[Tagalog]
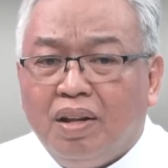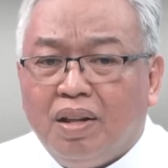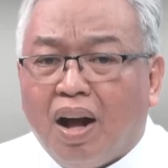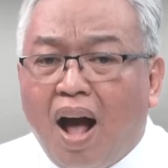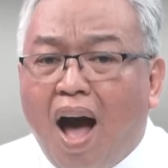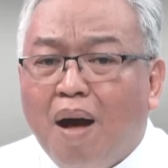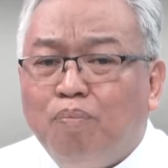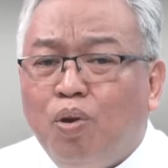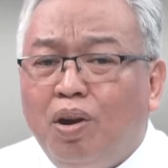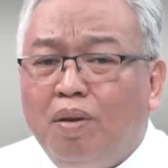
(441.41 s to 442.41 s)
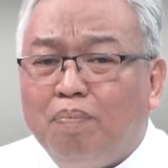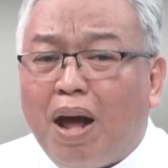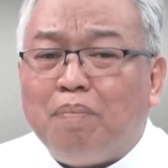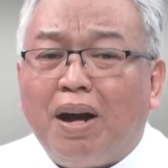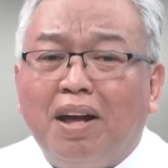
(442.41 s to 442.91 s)
Naghahabol,
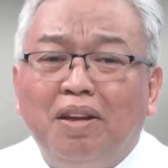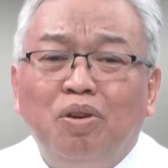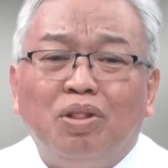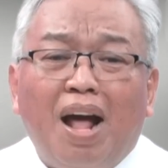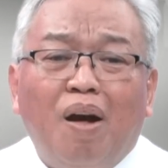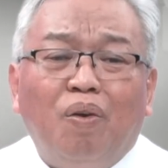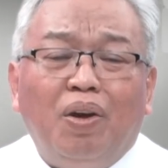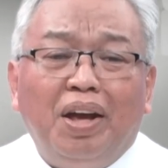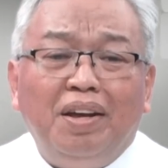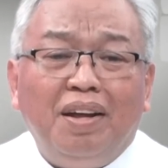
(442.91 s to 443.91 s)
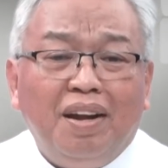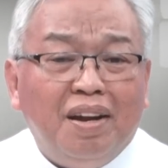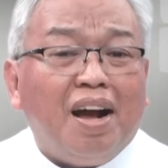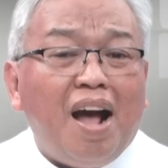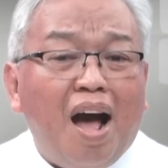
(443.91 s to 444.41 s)
para bagay yung tao ay
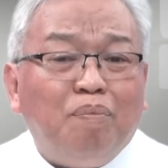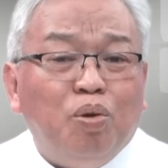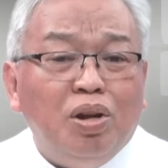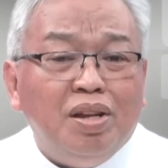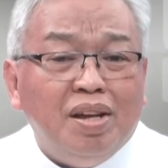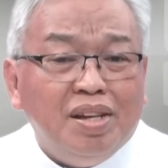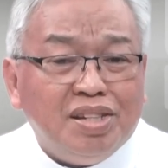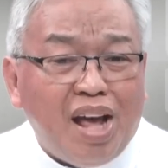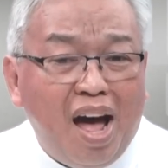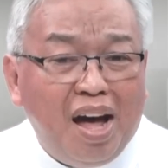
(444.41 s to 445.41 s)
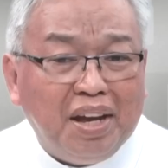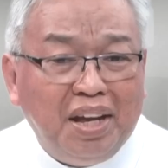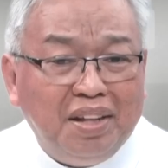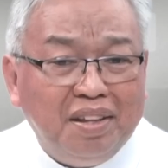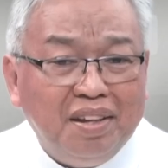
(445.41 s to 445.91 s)
naghahabol sa
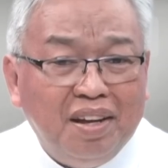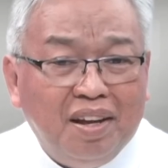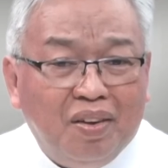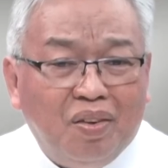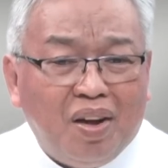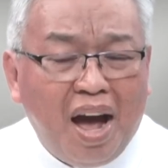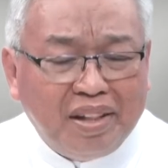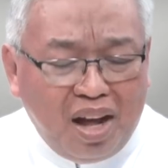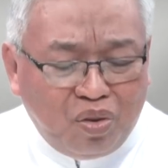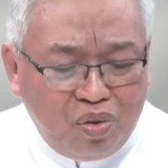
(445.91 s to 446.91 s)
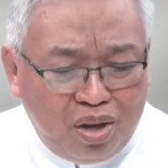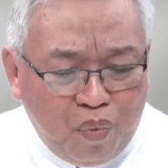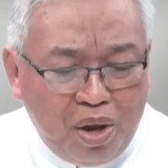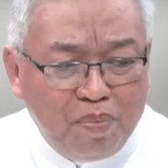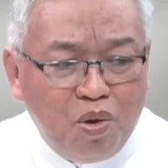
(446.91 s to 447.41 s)
hangin No? Kahit anong
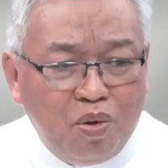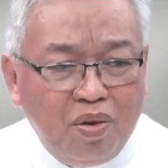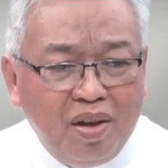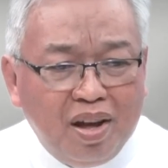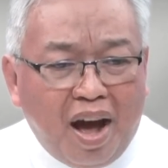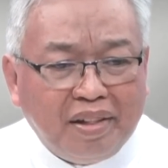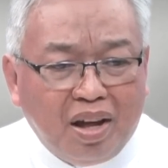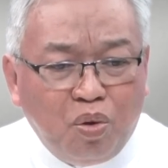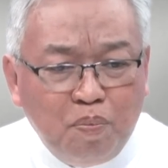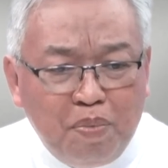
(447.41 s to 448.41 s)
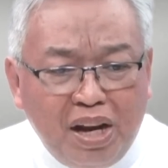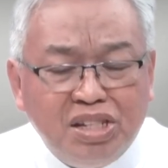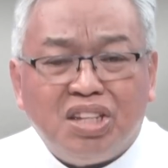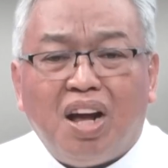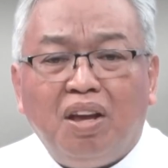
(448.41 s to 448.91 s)
gawin mo, kahit anong
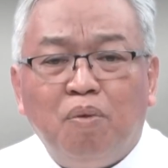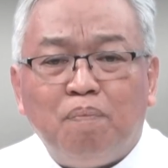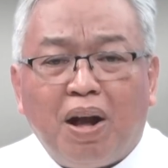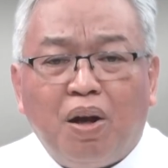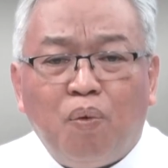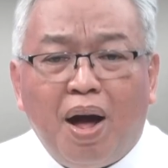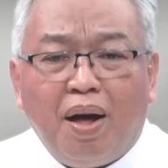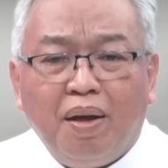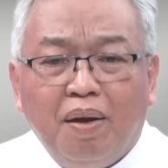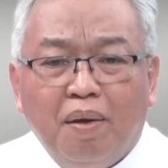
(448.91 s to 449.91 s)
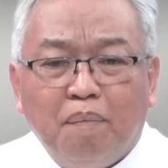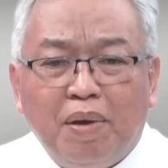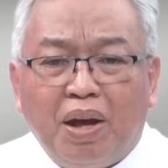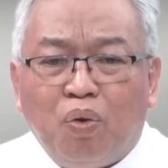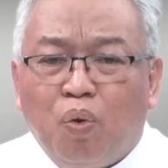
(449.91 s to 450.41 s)
bilis ng iyong paggawa,
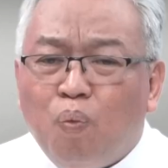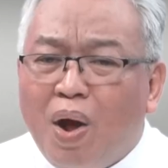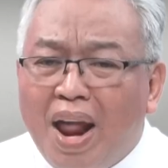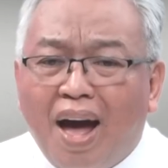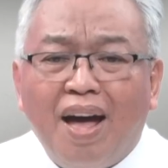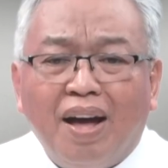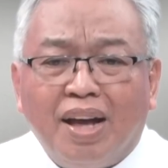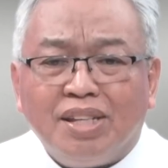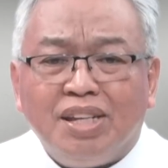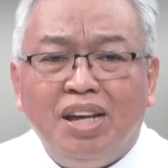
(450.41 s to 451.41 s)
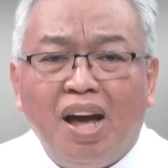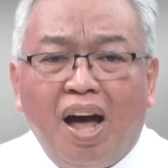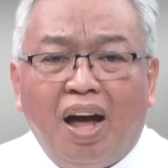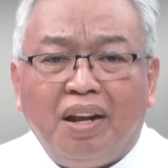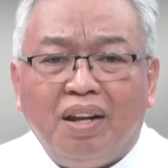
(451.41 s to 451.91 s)
pero wala kang
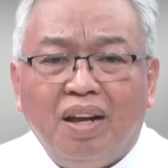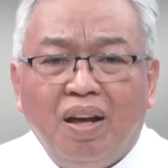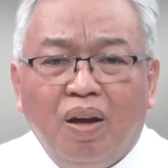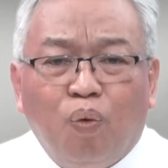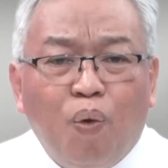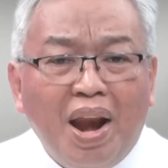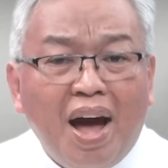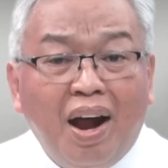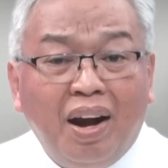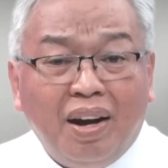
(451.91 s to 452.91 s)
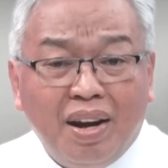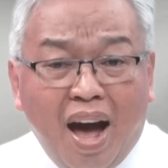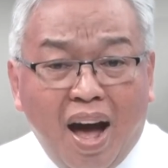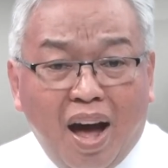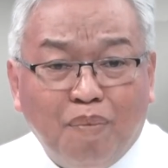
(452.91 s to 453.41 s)
kasiyahan, walang
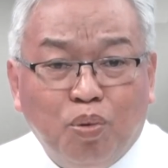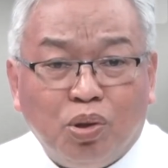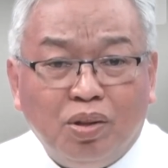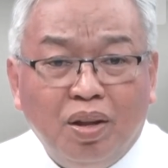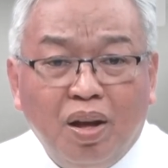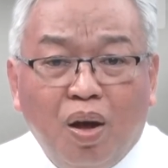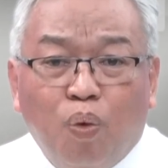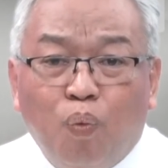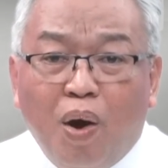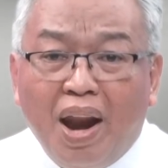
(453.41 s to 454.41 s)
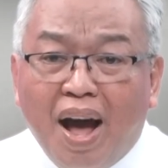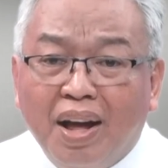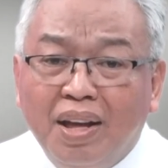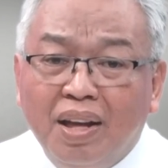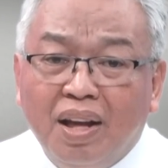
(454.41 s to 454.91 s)
naaabot,
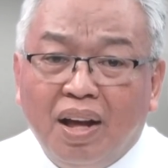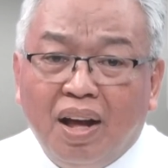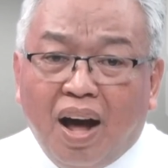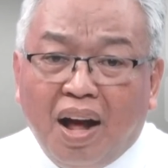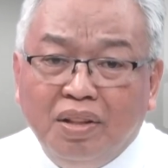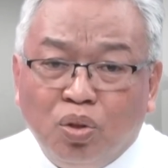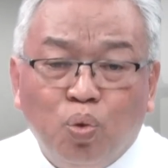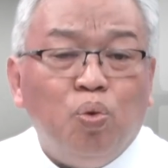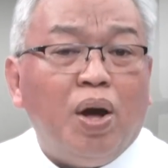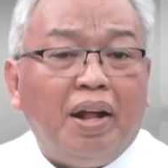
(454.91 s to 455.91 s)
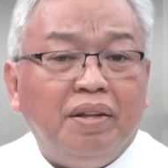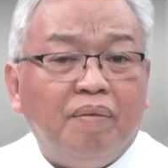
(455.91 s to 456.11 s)
walang hantungan.